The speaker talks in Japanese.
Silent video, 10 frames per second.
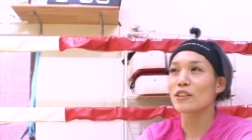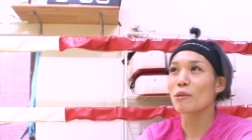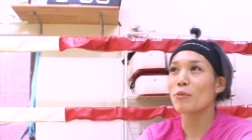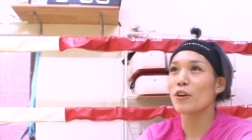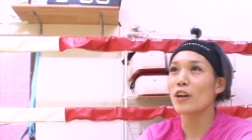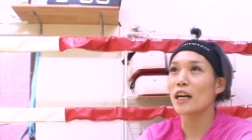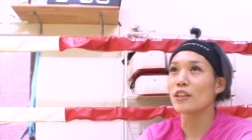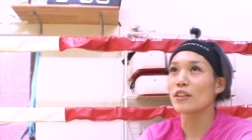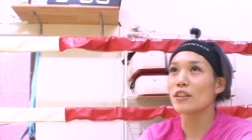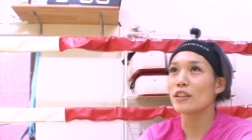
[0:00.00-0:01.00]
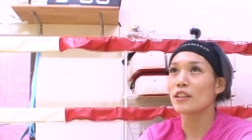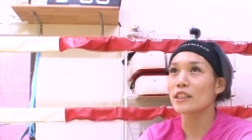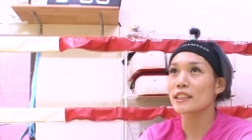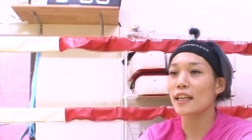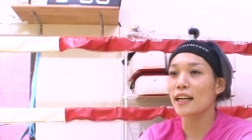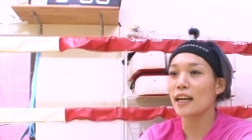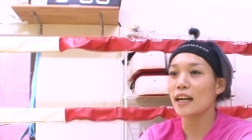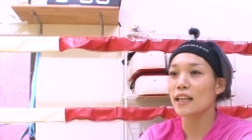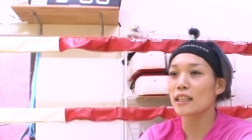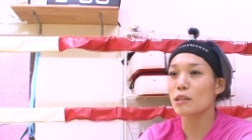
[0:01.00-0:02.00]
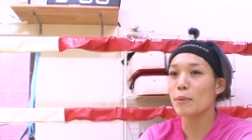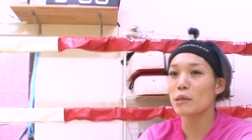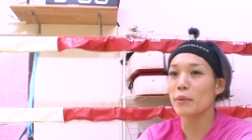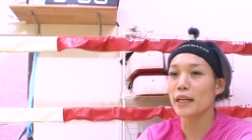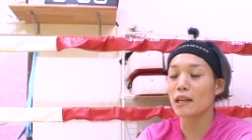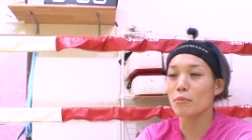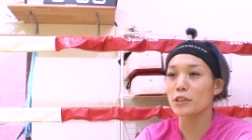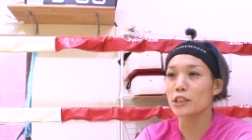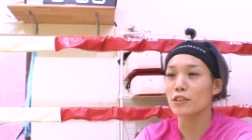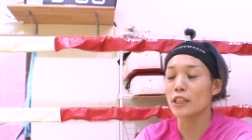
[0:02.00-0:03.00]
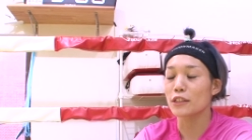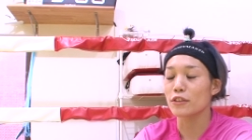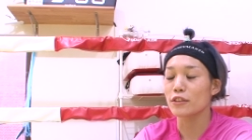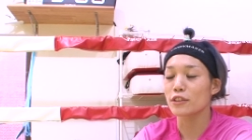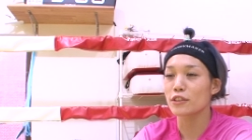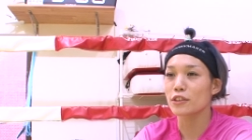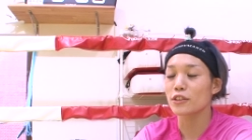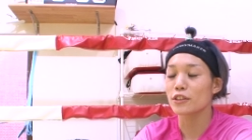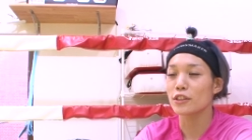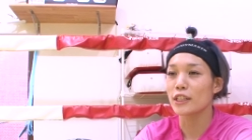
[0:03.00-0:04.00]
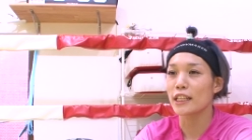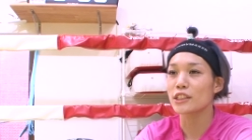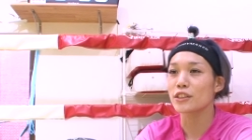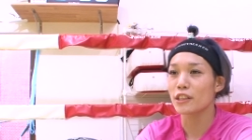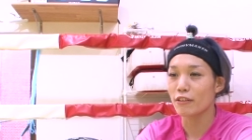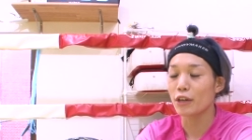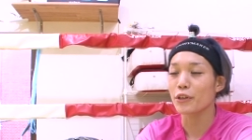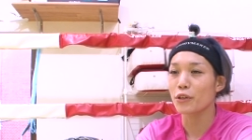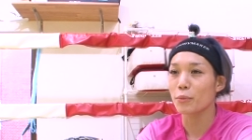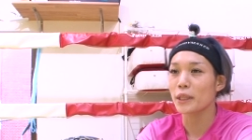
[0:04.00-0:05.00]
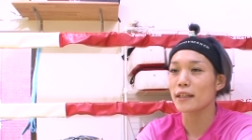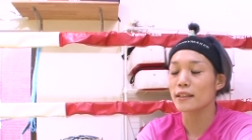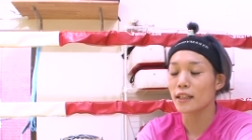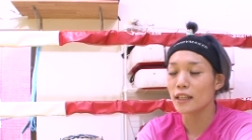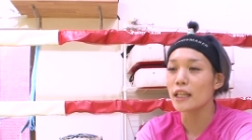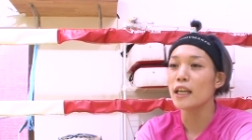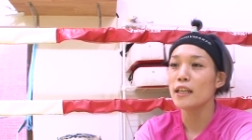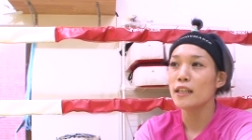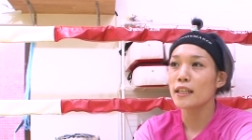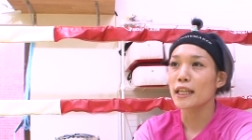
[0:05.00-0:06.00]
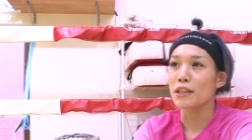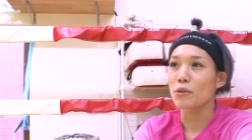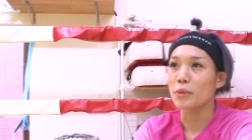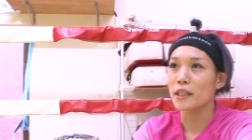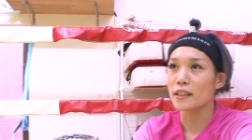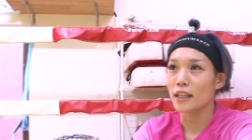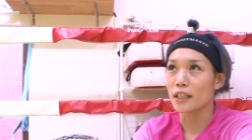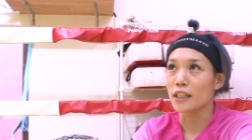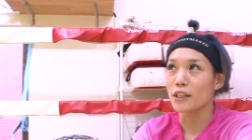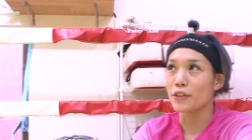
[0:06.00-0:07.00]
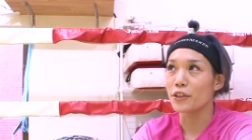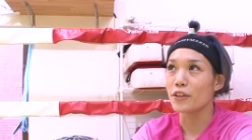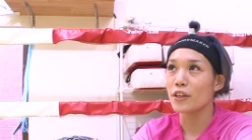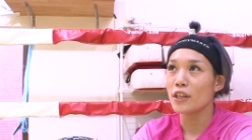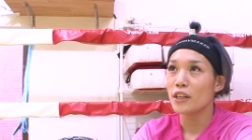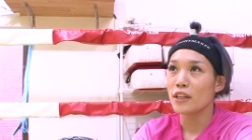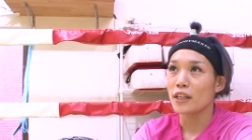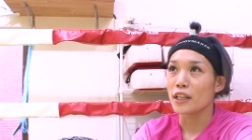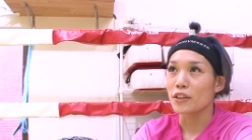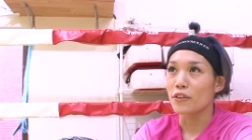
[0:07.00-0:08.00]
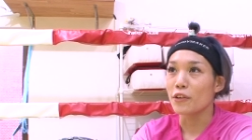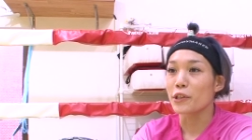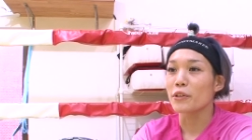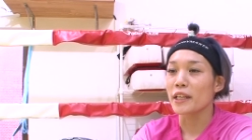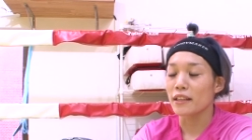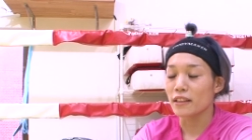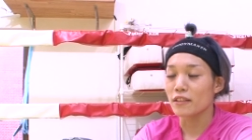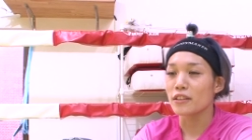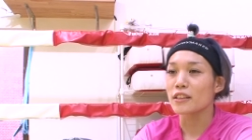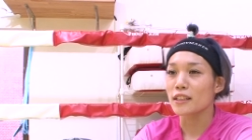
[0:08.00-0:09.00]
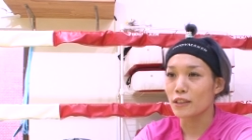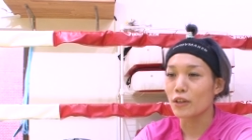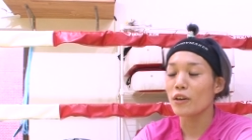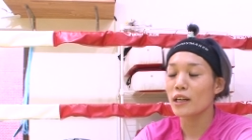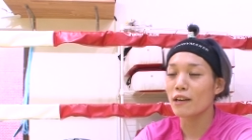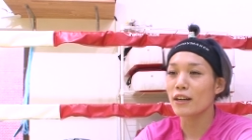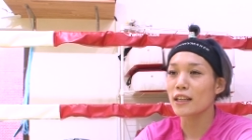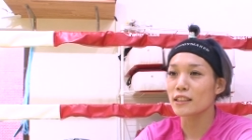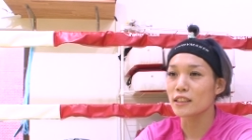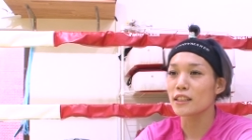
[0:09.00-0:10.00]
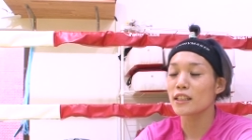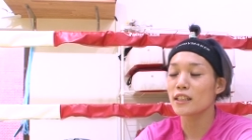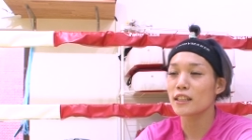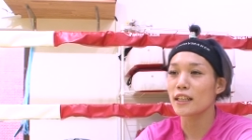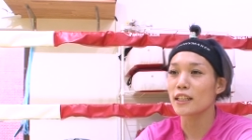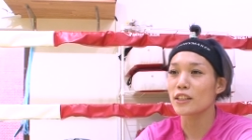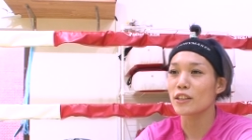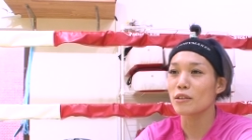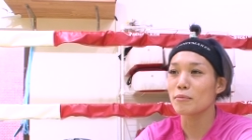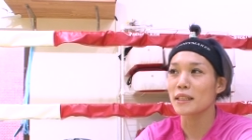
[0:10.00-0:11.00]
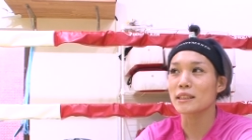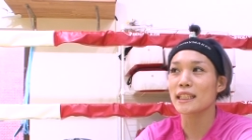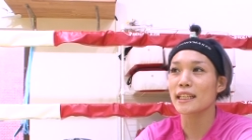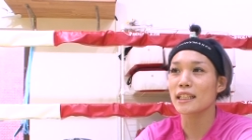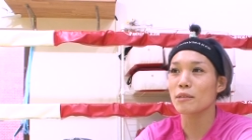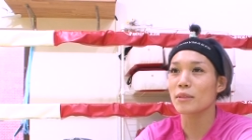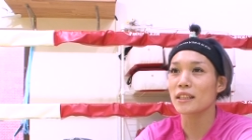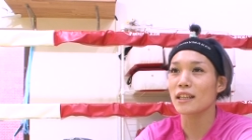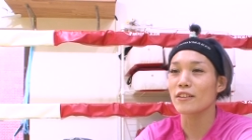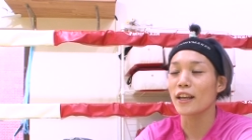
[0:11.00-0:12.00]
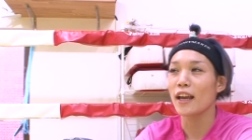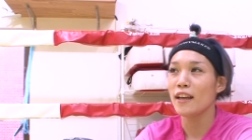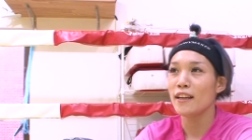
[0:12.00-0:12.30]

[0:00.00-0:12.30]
とてもあの試合が決まる前からもちろんえっと通常の練習では追い込みだったり蹴り込みだったりいろいろえっと追い込んでやってるんですけど変わらずえっとまあ試合が決まったので